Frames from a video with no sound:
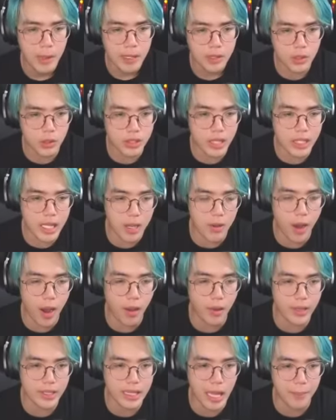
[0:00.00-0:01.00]
tôi sẽ chịu
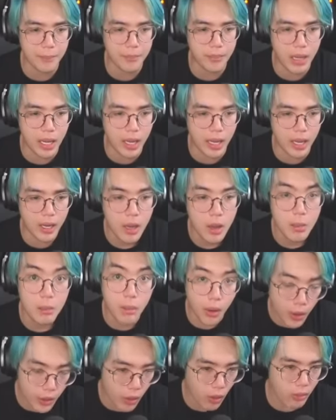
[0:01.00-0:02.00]
hồi tầm uh, ờ,
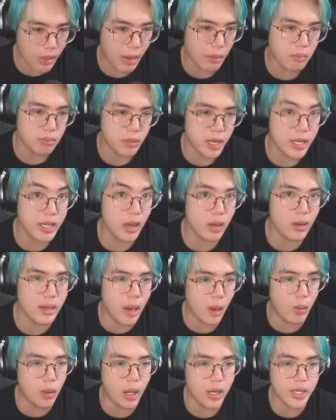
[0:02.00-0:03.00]
10 con rồng để cho nó
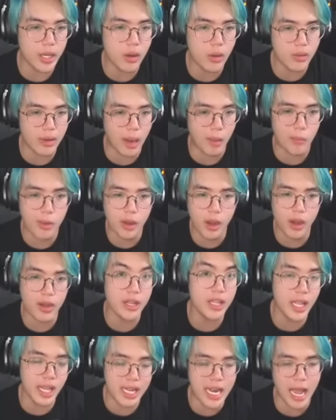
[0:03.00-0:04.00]
đấu thử với con rồng coi coi nó
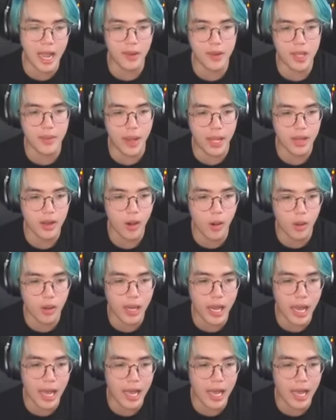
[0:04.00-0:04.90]
như thế nào nha bạn ok